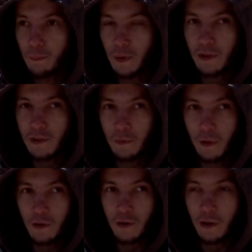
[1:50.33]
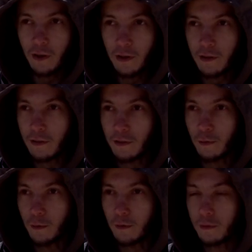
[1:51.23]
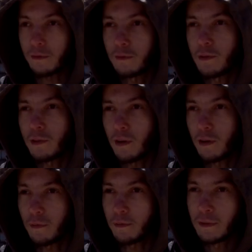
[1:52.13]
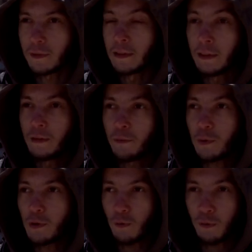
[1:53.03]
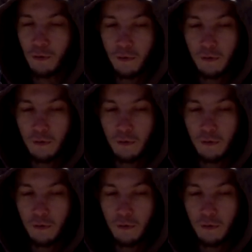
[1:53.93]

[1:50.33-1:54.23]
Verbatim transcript: По десятибальной шкале, если то. Если да. по десятибальной. Пятерка.